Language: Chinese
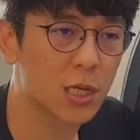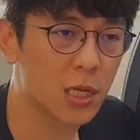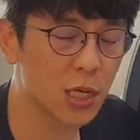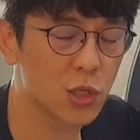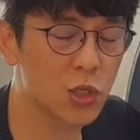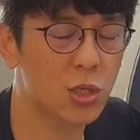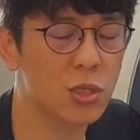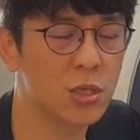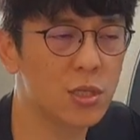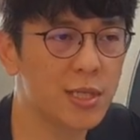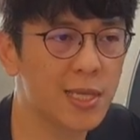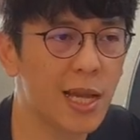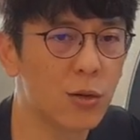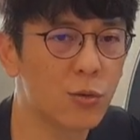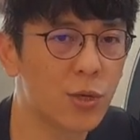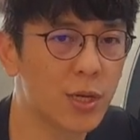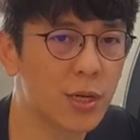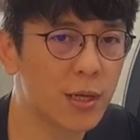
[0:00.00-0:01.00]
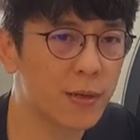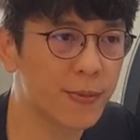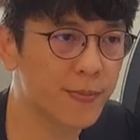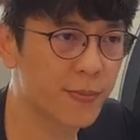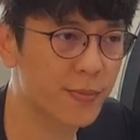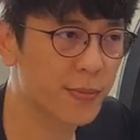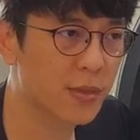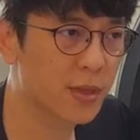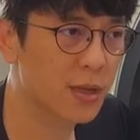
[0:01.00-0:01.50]
可是下午的
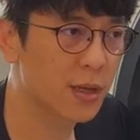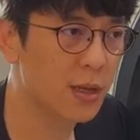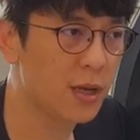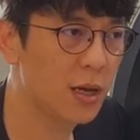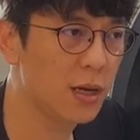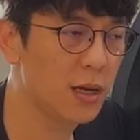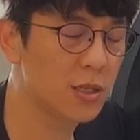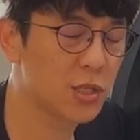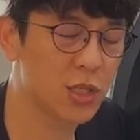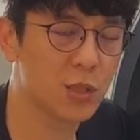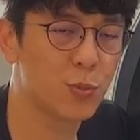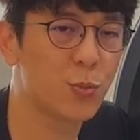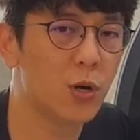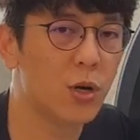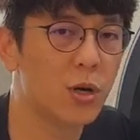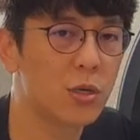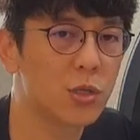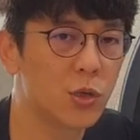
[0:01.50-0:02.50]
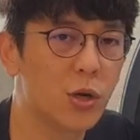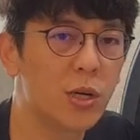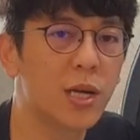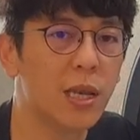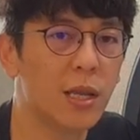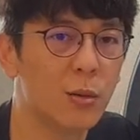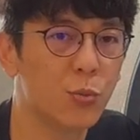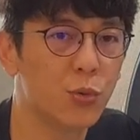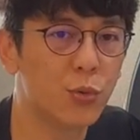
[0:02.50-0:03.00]
呃直播有
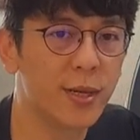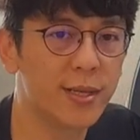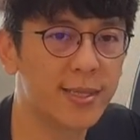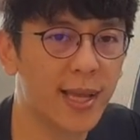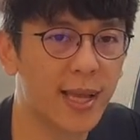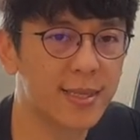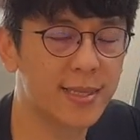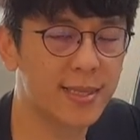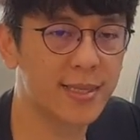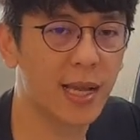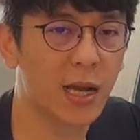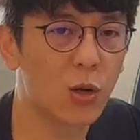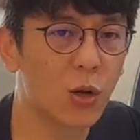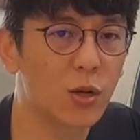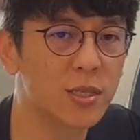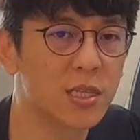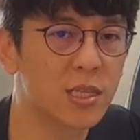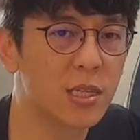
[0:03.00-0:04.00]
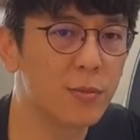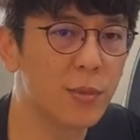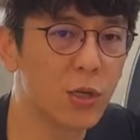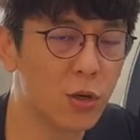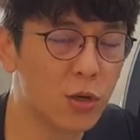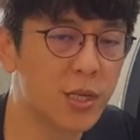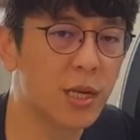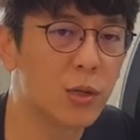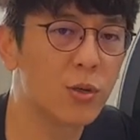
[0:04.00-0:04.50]
可能不会在自家公司里面，
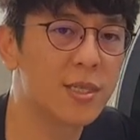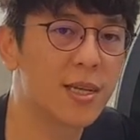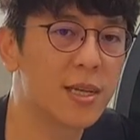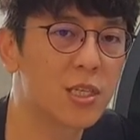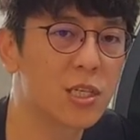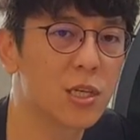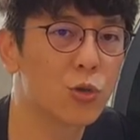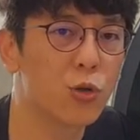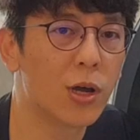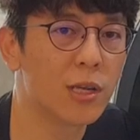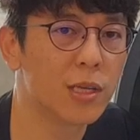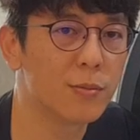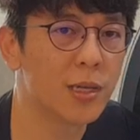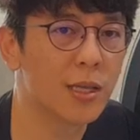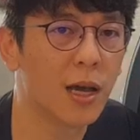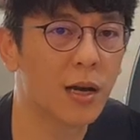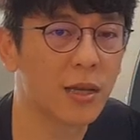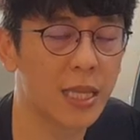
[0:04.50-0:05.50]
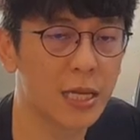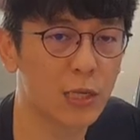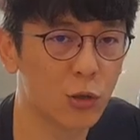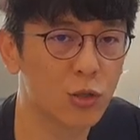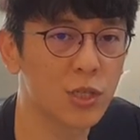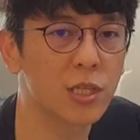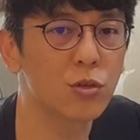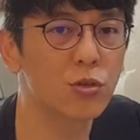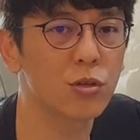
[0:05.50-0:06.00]
有可能会在社团里面哈。那
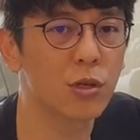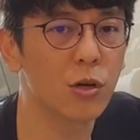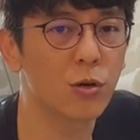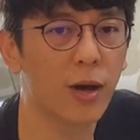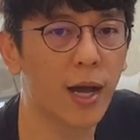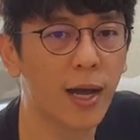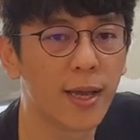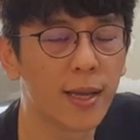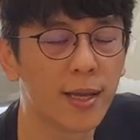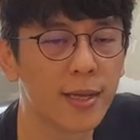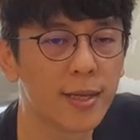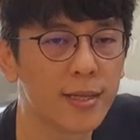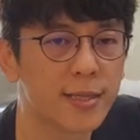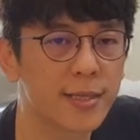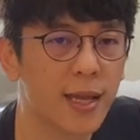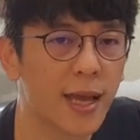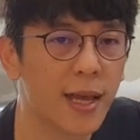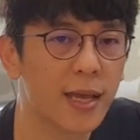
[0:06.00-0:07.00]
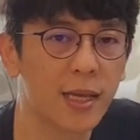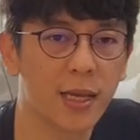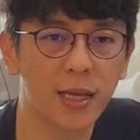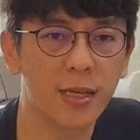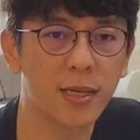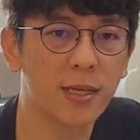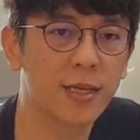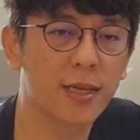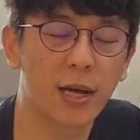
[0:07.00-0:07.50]
有兴趣的话，再
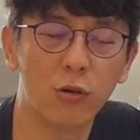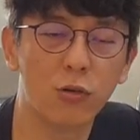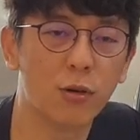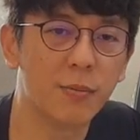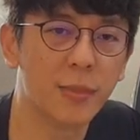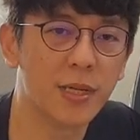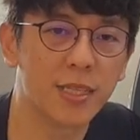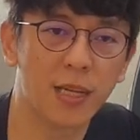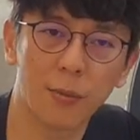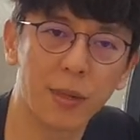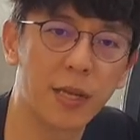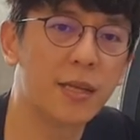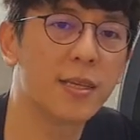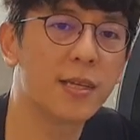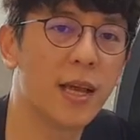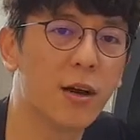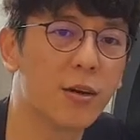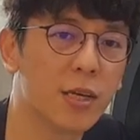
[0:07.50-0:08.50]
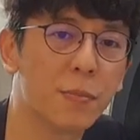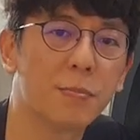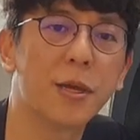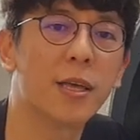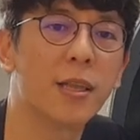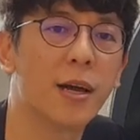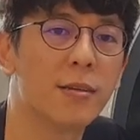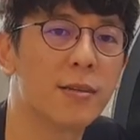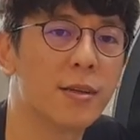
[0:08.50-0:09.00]
跟我们小编要影
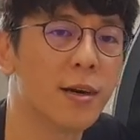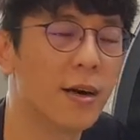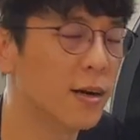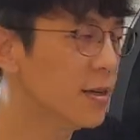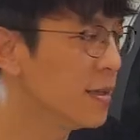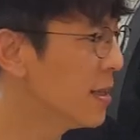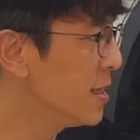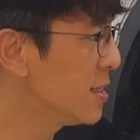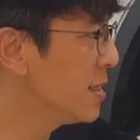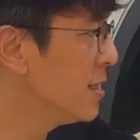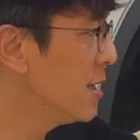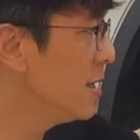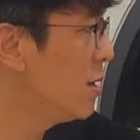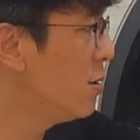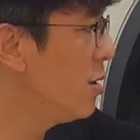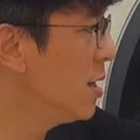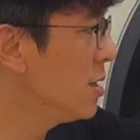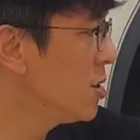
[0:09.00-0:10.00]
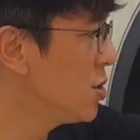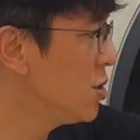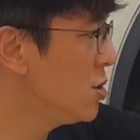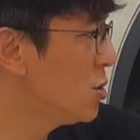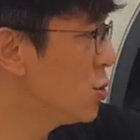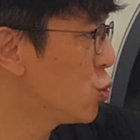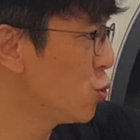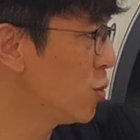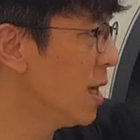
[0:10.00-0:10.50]
片好了哈。那今天的话
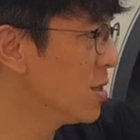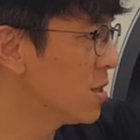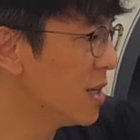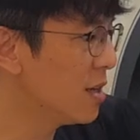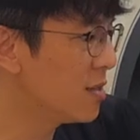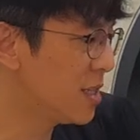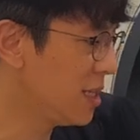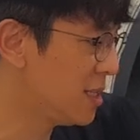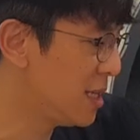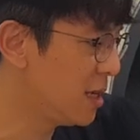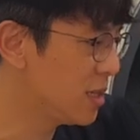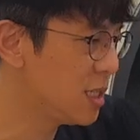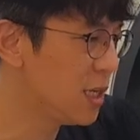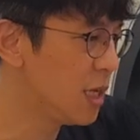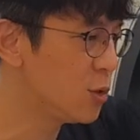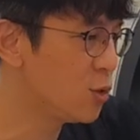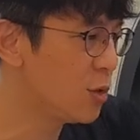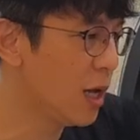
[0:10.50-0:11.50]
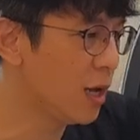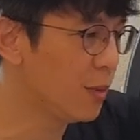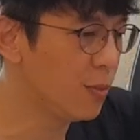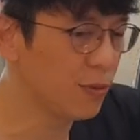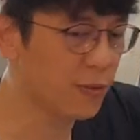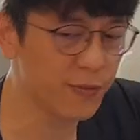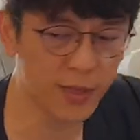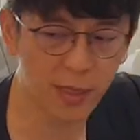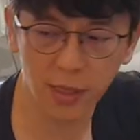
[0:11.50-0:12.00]
是主要是要介绍 CHR
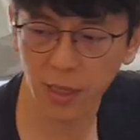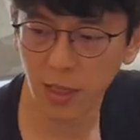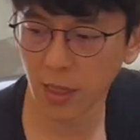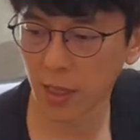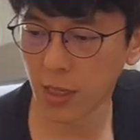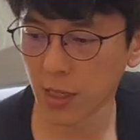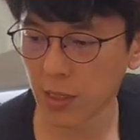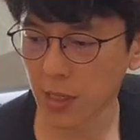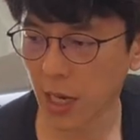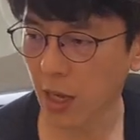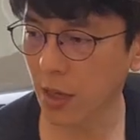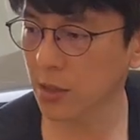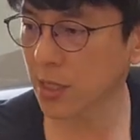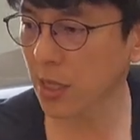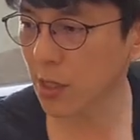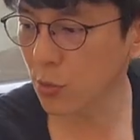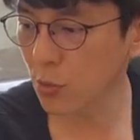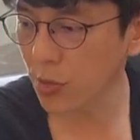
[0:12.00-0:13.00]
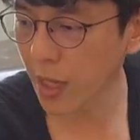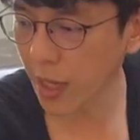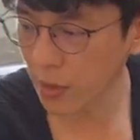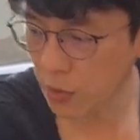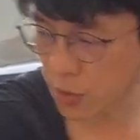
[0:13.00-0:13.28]
部分，然后这个轮胎